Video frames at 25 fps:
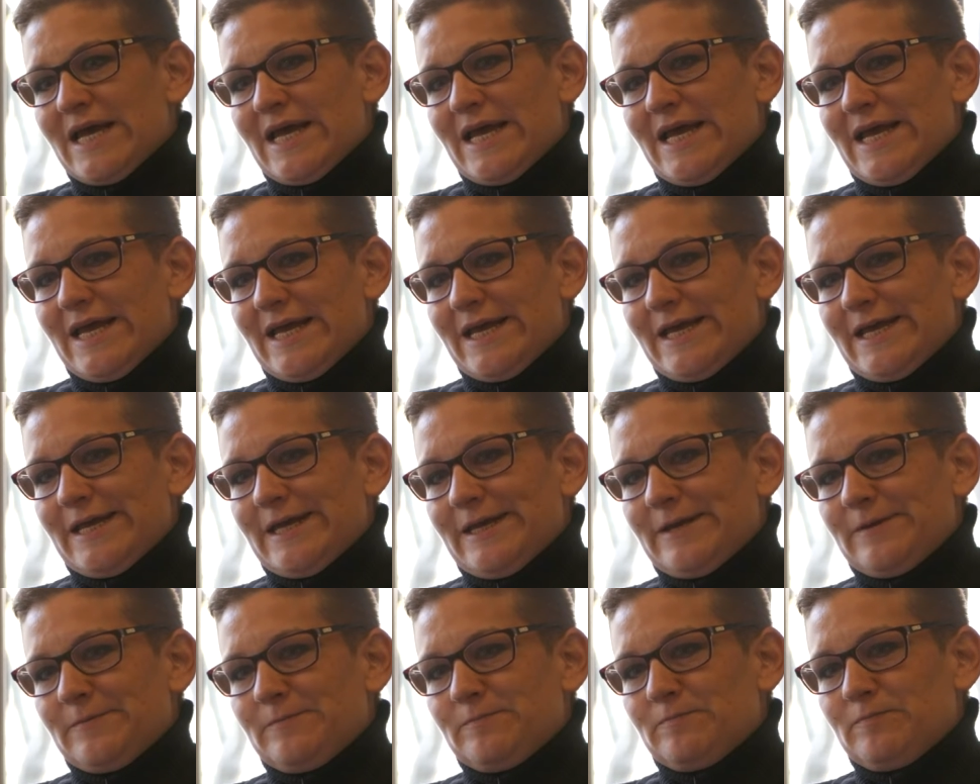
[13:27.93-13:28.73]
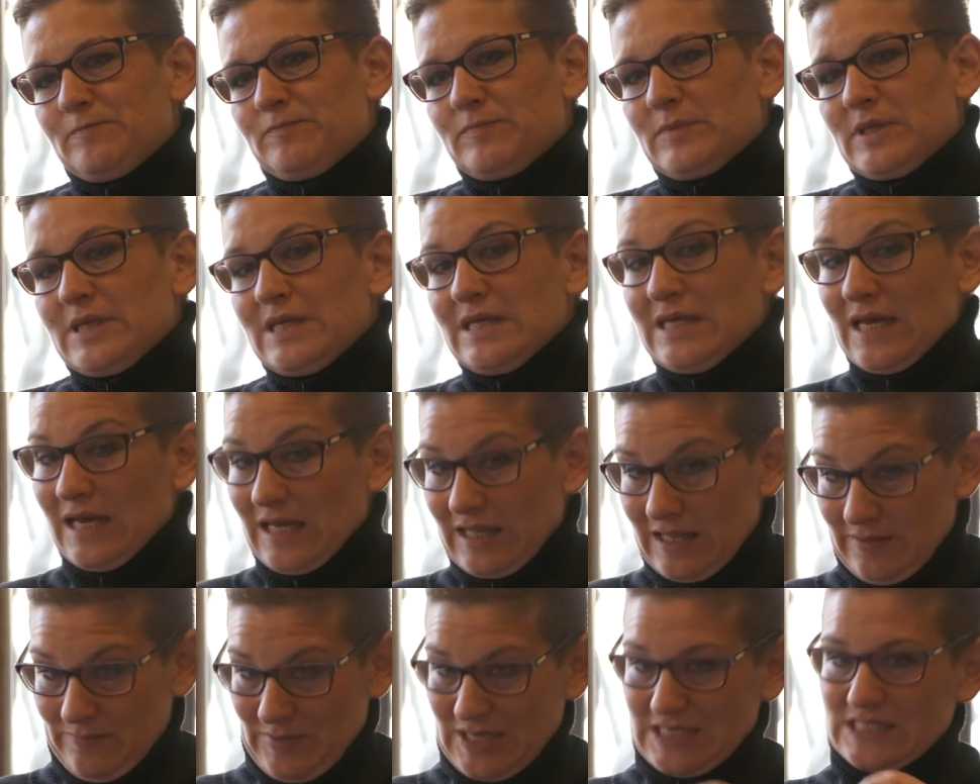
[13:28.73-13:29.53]
Em,
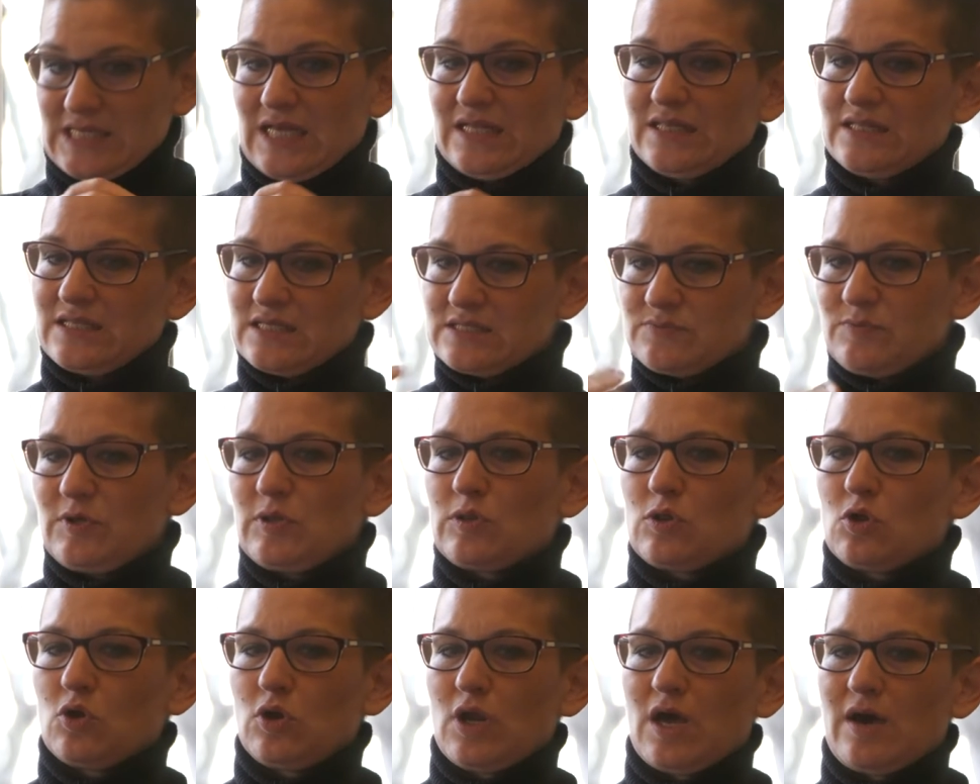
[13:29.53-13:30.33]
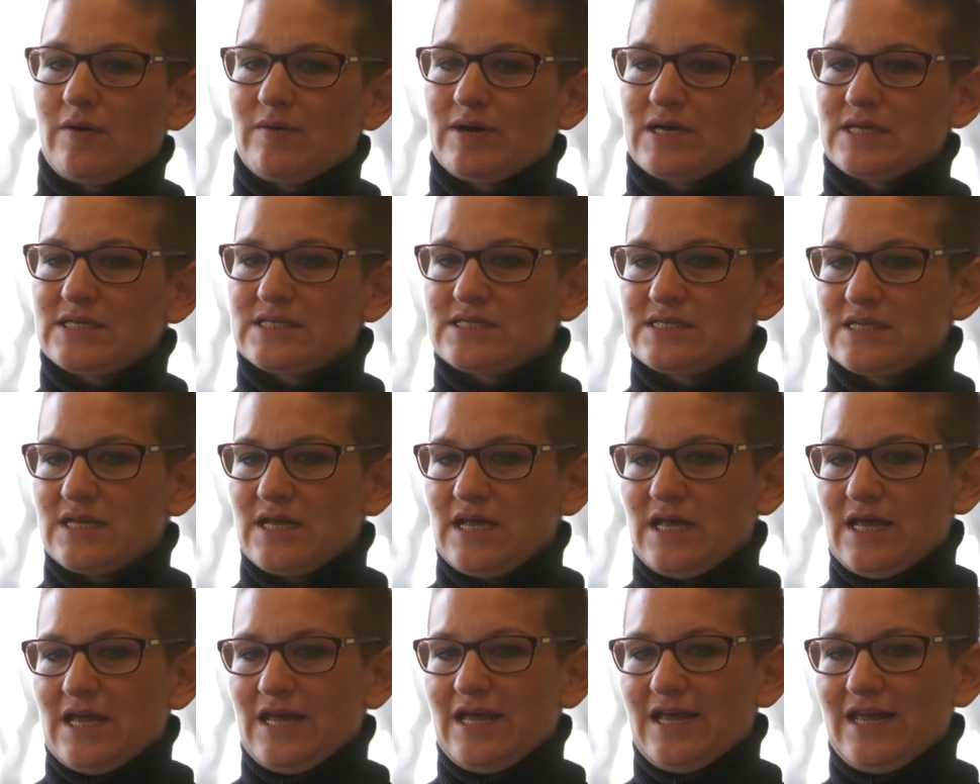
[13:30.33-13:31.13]
además, antes mencionabas
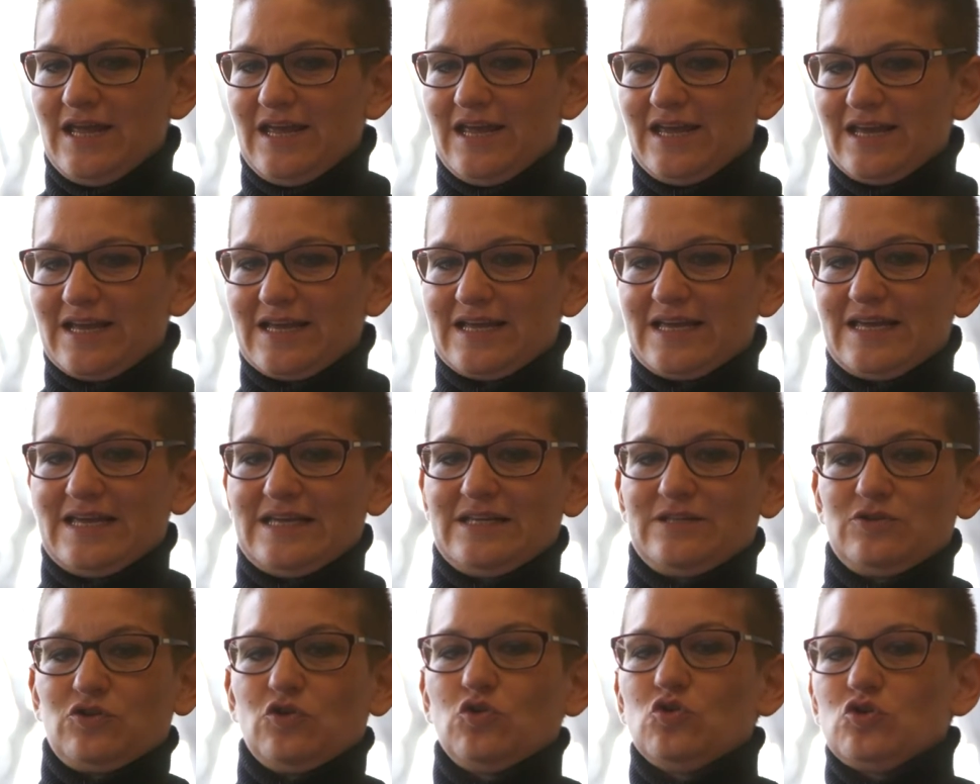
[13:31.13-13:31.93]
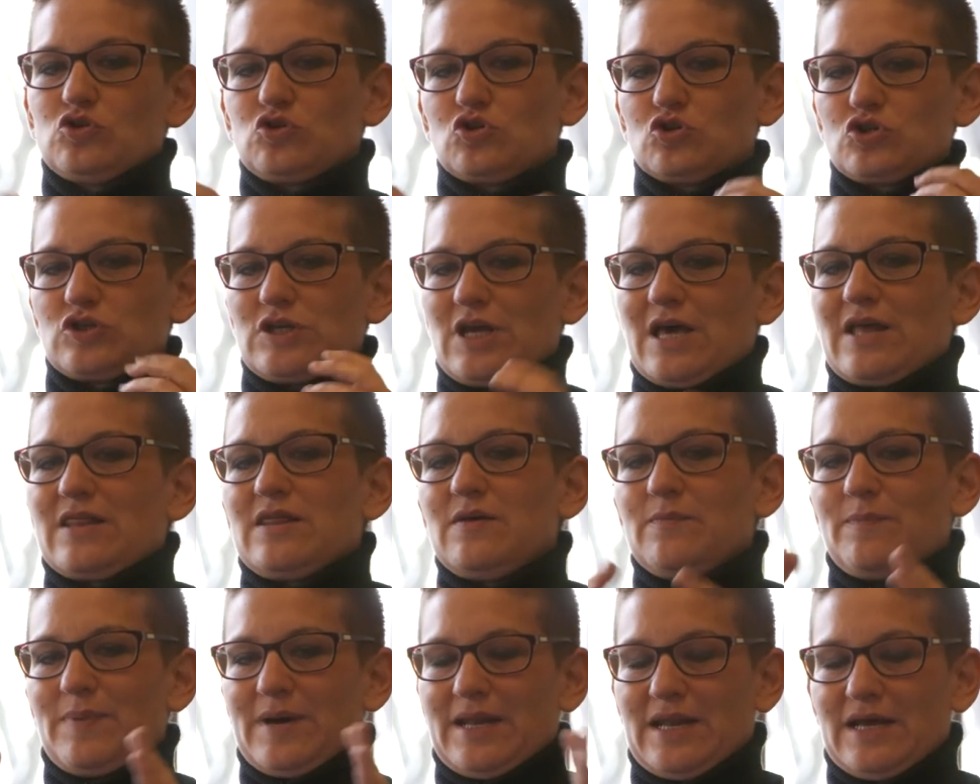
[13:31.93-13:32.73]
eh, que todo esto se
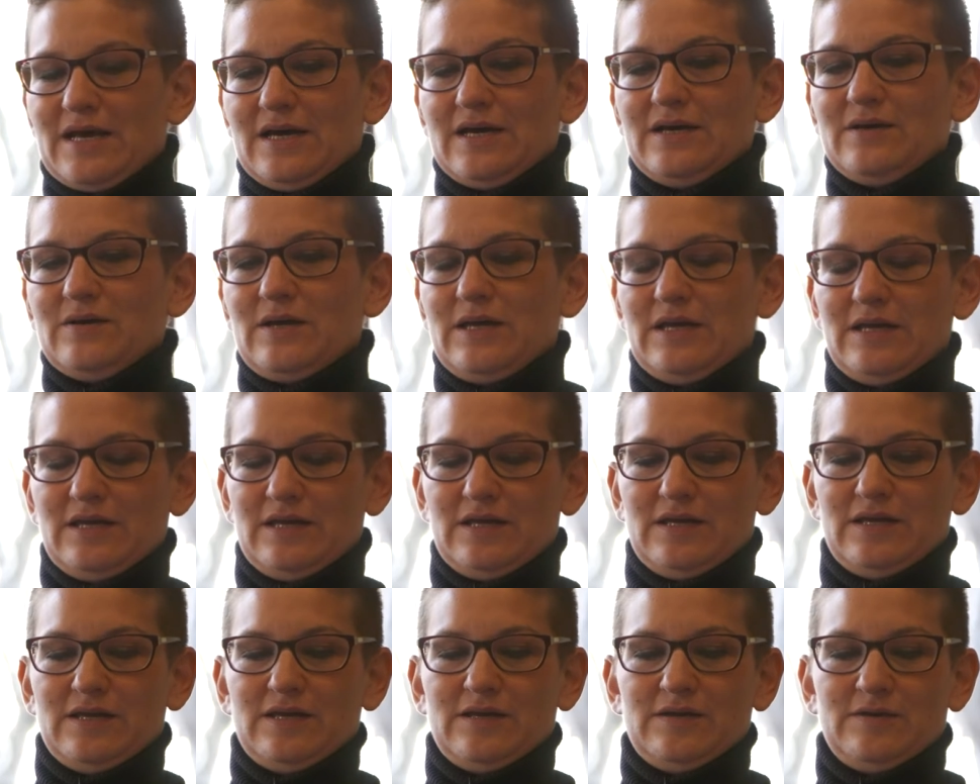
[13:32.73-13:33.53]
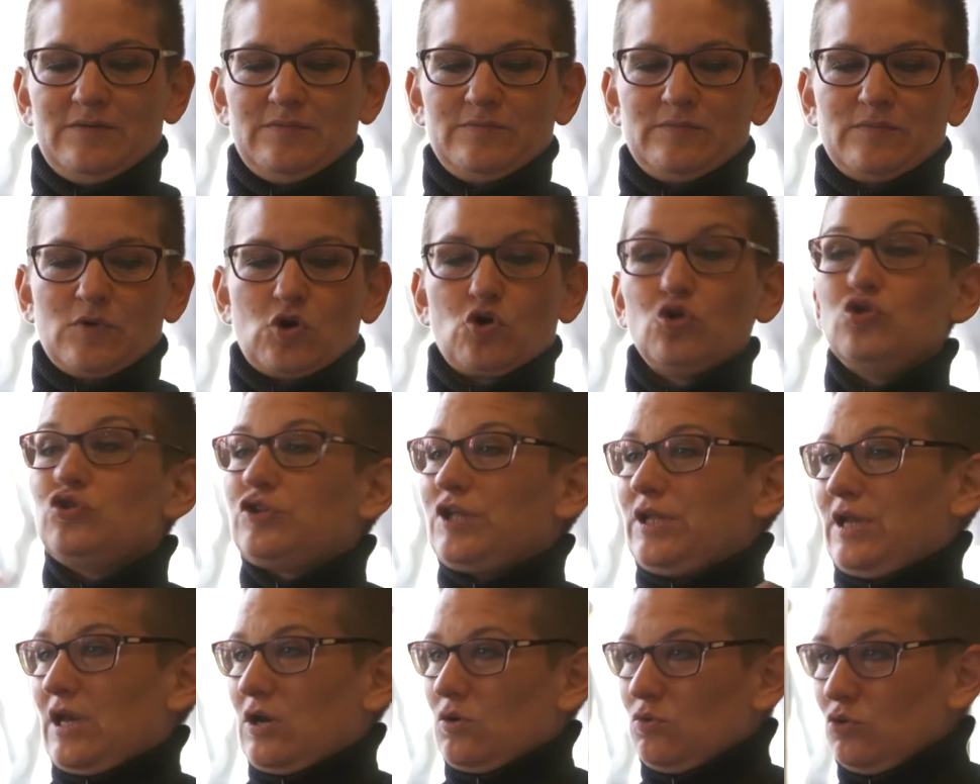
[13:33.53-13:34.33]
hace para em,
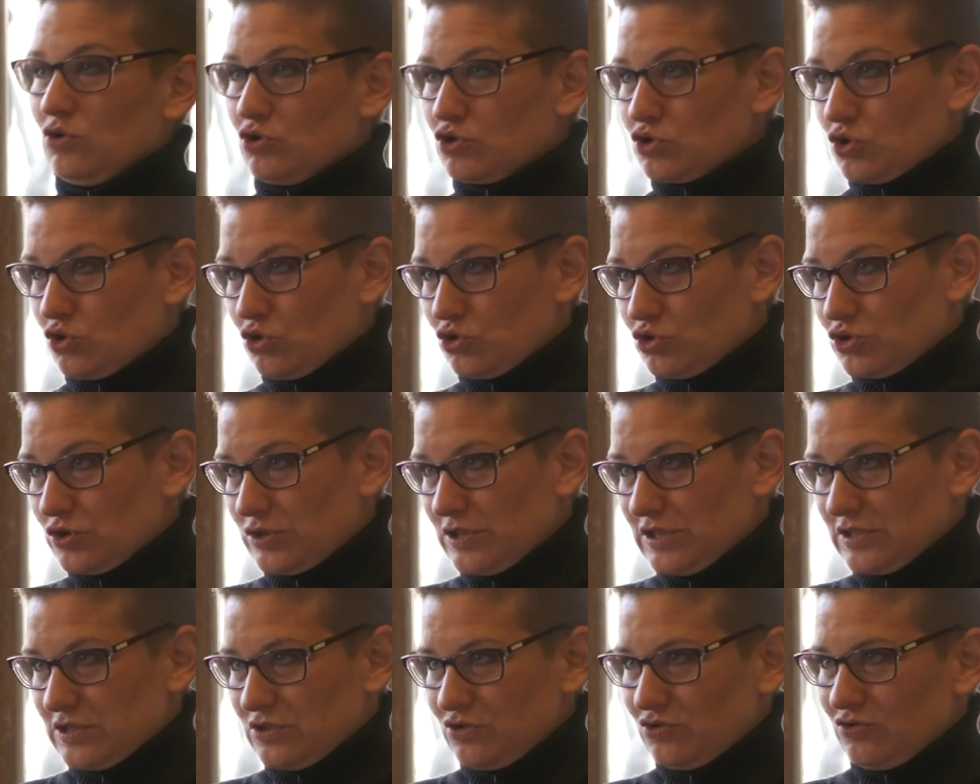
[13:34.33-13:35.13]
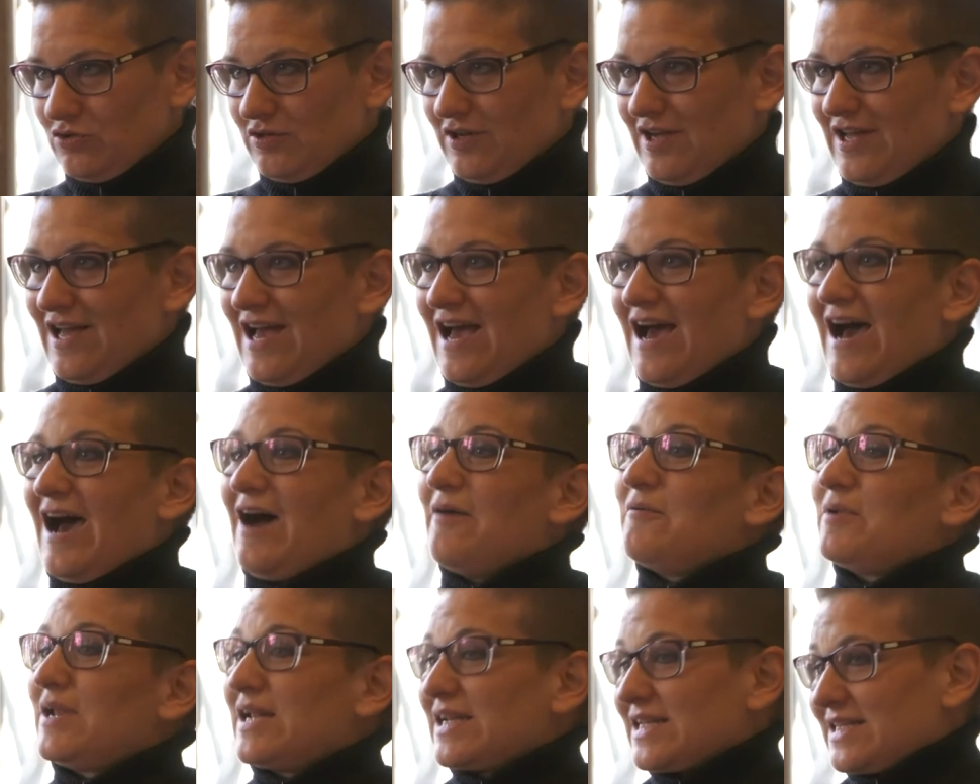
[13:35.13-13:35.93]
contener unos costes. ¿no?
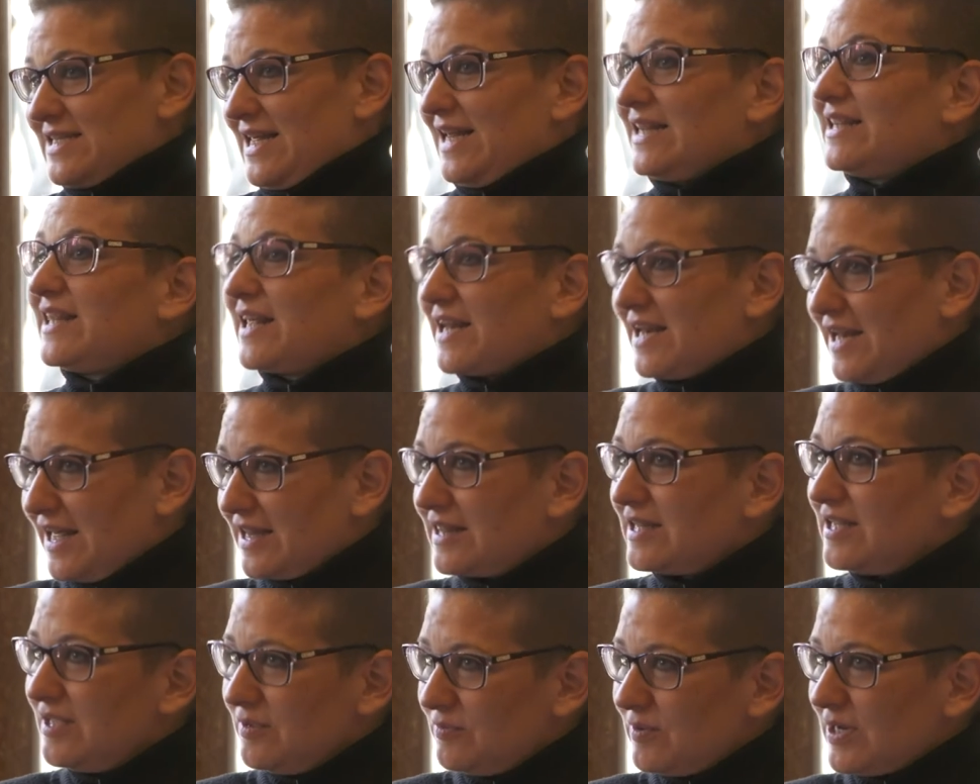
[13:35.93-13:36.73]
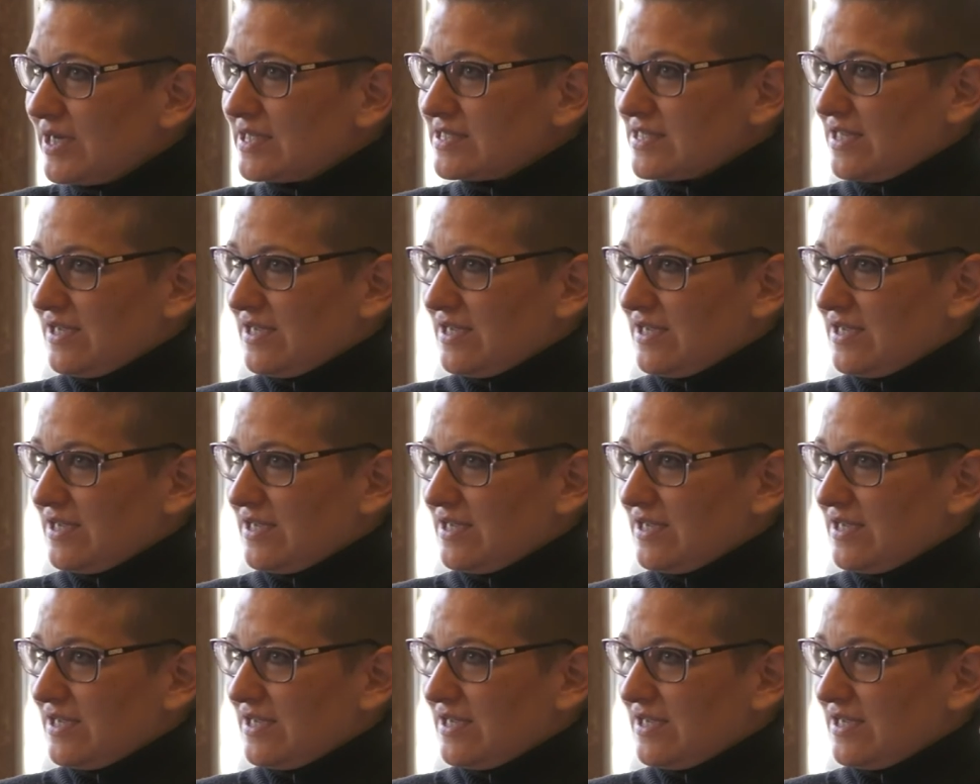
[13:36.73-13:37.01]
Hablas de alternativas